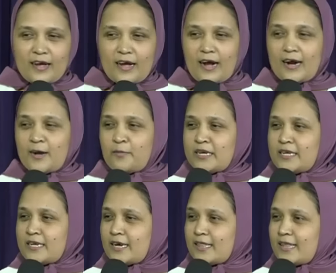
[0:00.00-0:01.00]
आठ बज
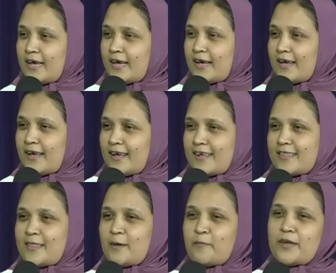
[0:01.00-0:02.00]
जाते हैं
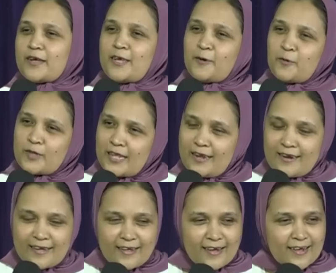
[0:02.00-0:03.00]
तब तक ये उठते ही
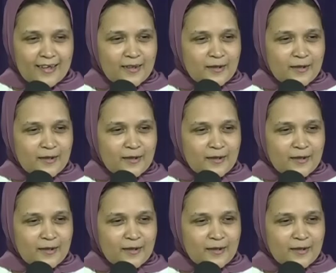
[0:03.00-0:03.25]
नहीं है